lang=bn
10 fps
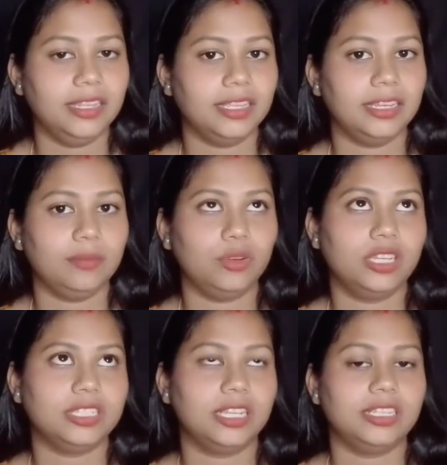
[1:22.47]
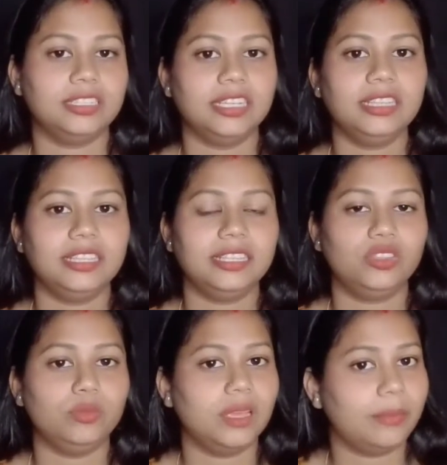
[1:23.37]
তিনি বলেছিলেন যে দিদি
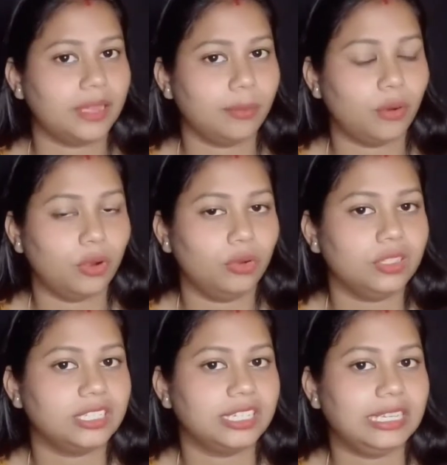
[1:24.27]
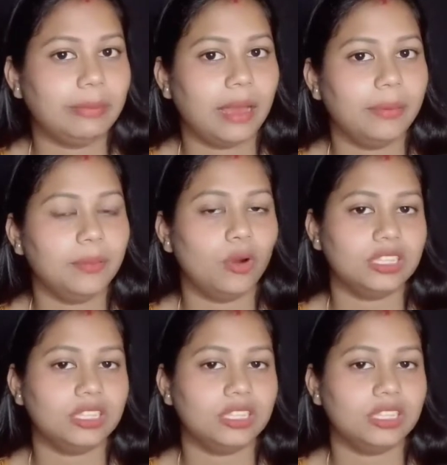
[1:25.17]
তুমি আমাকে বলো যে কিভাবে মজ